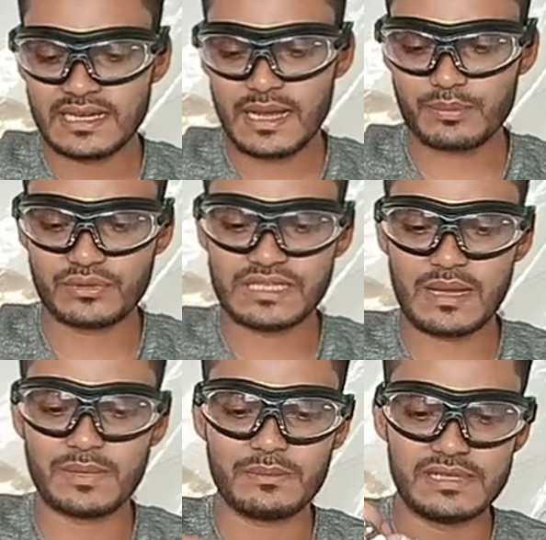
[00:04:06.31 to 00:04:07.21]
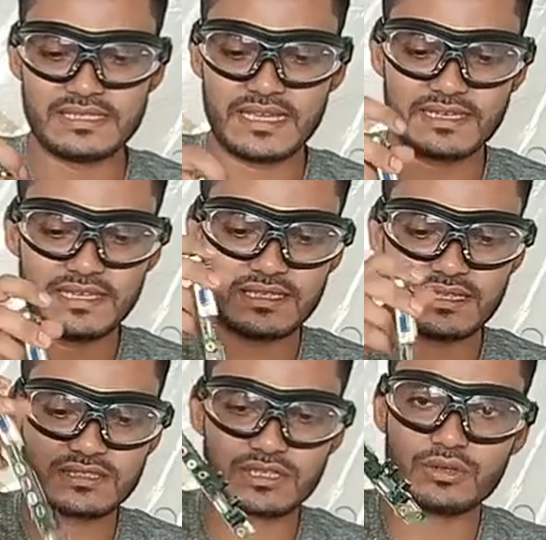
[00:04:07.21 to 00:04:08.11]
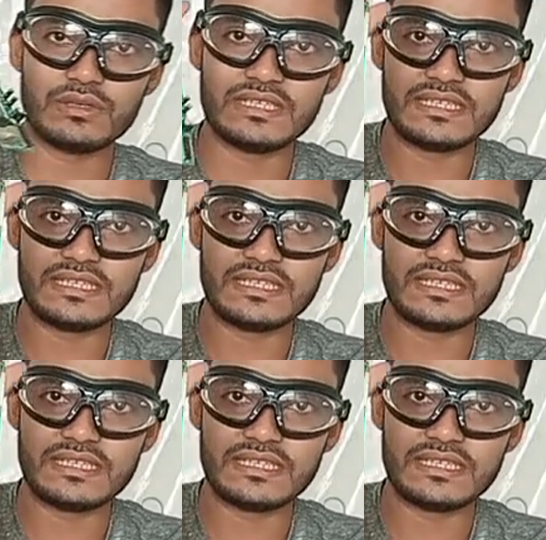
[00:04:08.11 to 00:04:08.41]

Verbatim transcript: आपको यहाँ पे मिल जाएंगे देख सकते हो